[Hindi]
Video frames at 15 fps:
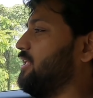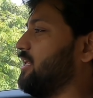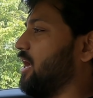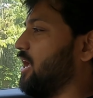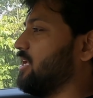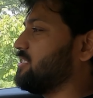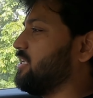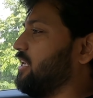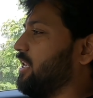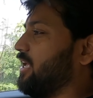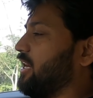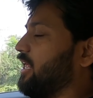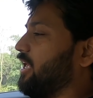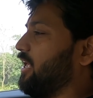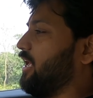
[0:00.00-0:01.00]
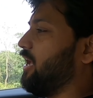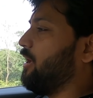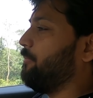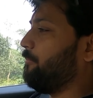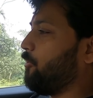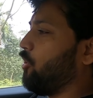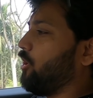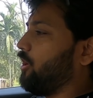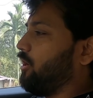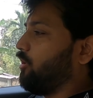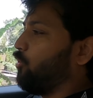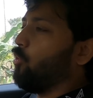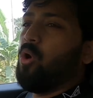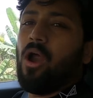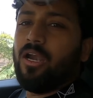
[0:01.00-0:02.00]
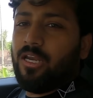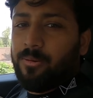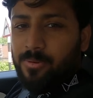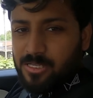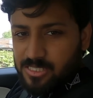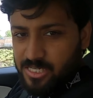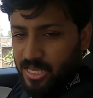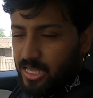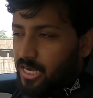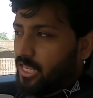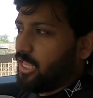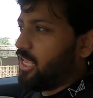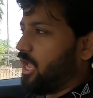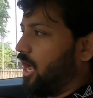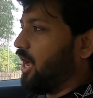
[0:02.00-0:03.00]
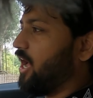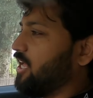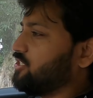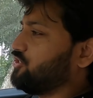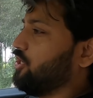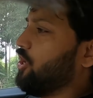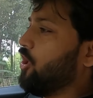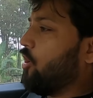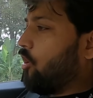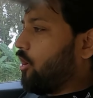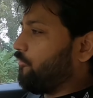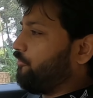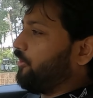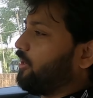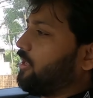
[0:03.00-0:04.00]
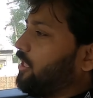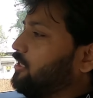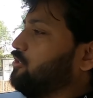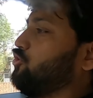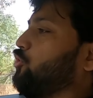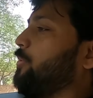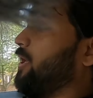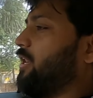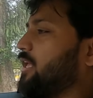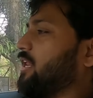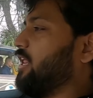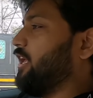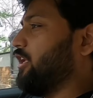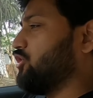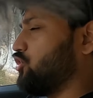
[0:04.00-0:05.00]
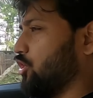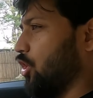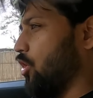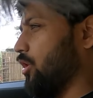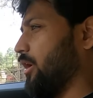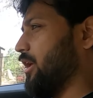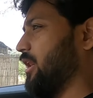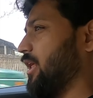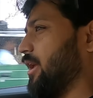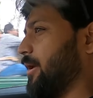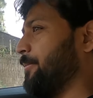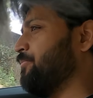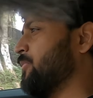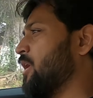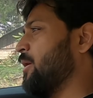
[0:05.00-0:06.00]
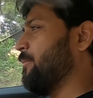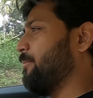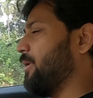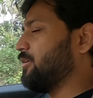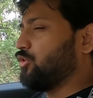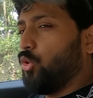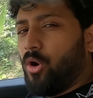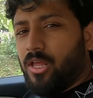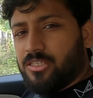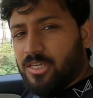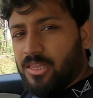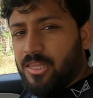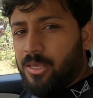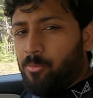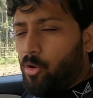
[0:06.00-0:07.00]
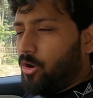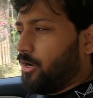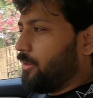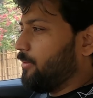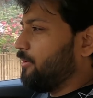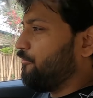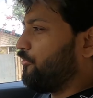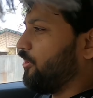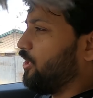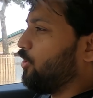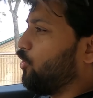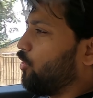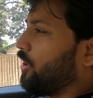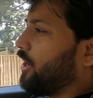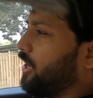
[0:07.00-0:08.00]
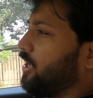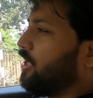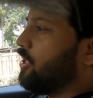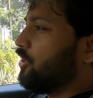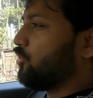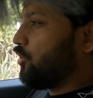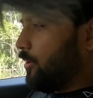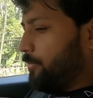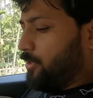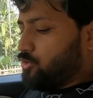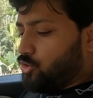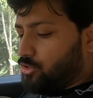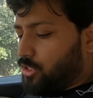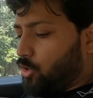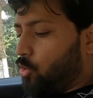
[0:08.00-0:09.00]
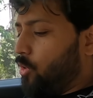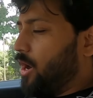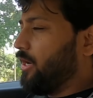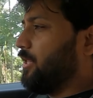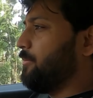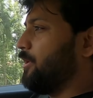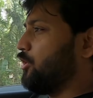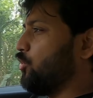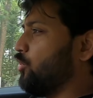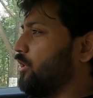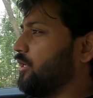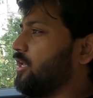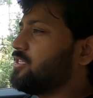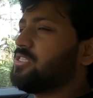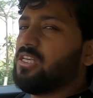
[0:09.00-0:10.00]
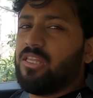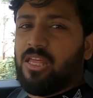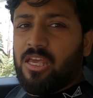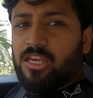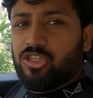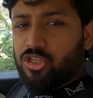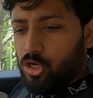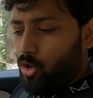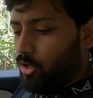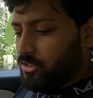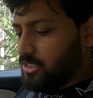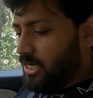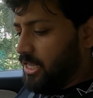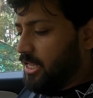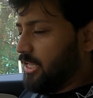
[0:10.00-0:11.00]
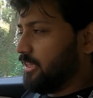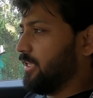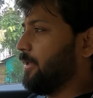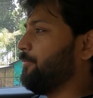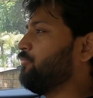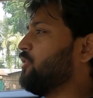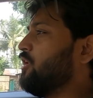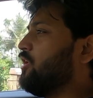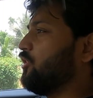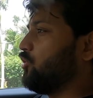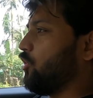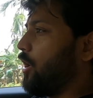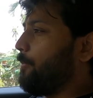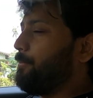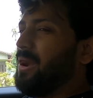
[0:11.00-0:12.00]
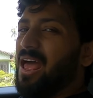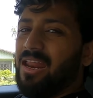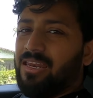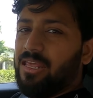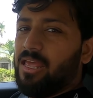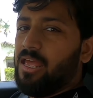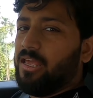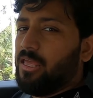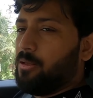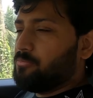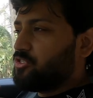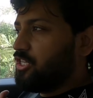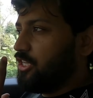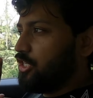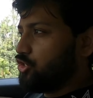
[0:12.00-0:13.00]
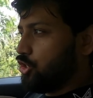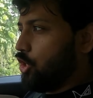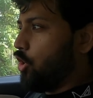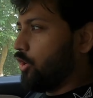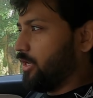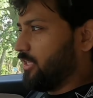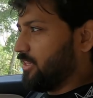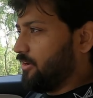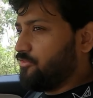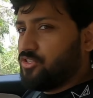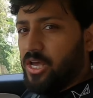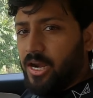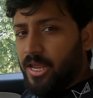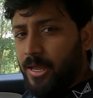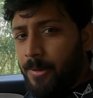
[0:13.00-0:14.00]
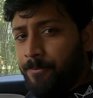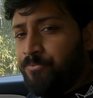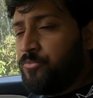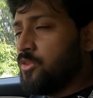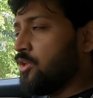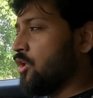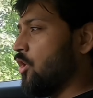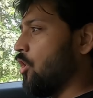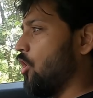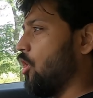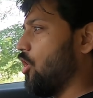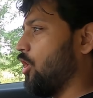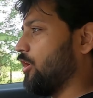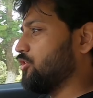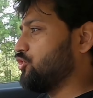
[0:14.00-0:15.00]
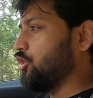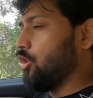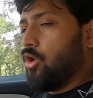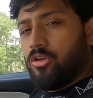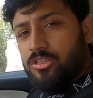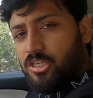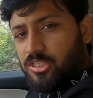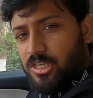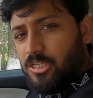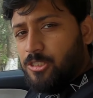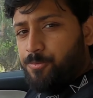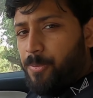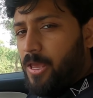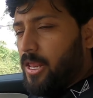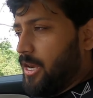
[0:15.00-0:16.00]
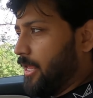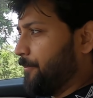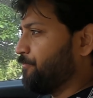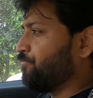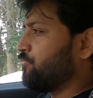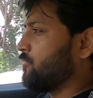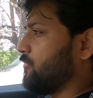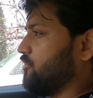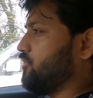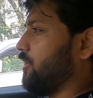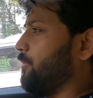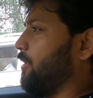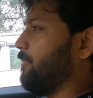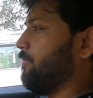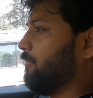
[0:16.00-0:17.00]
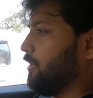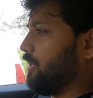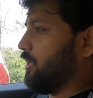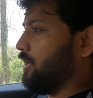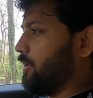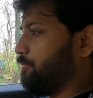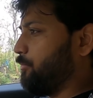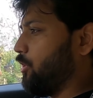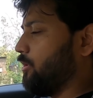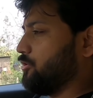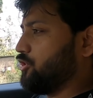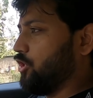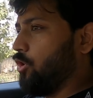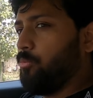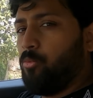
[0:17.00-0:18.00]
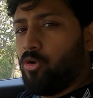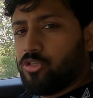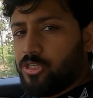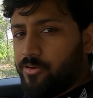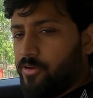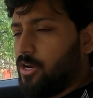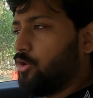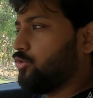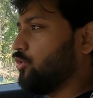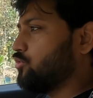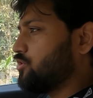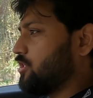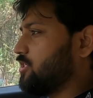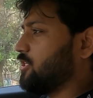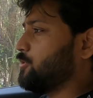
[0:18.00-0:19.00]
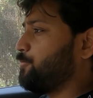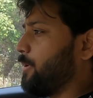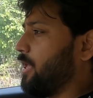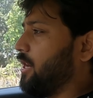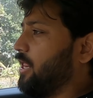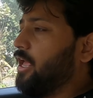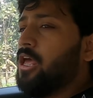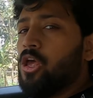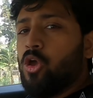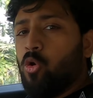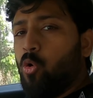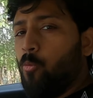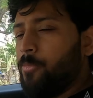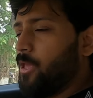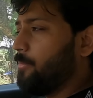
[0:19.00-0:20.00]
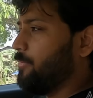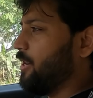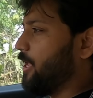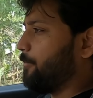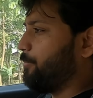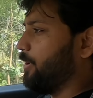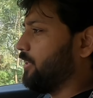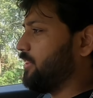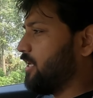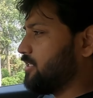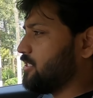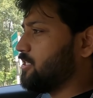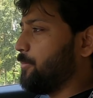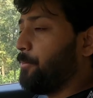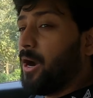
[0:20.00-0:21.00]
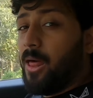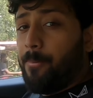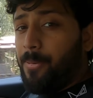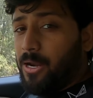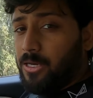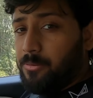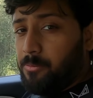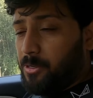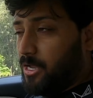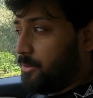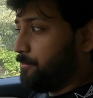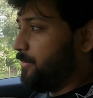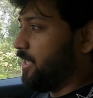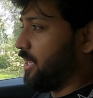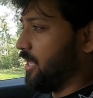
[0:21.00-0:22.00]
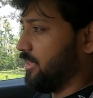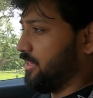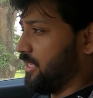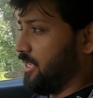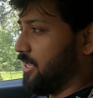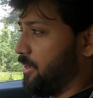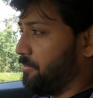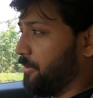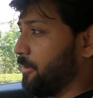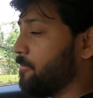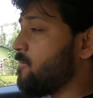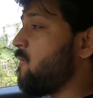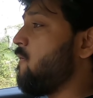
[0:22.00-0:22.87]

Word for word: यहाँ से निकलेंगे हम और गुवाहाटी में स्टे करेंगे आज और फिर कल सुबह निकलेंगे शिलोंग के लिए बट थोड़ा जल्दी मॉर्निंग में फ्री हो गए तो हमने सोचा गुवाहाटी में क्यों रखना सीधे ही शिलोंग चले जाते हैं तो अब प्लान ये है कि हम सीधे शिलोंग की तरफ जा रहे हैं और शिलोंग से जस्ट पहले जब हम शिलोंग पहुंचने वाले होते हैं उससे जस्ट पहले उमियम लेक पड़ती है जिसे बड़ा पानी भी, भी कहते हैं यहाँ पे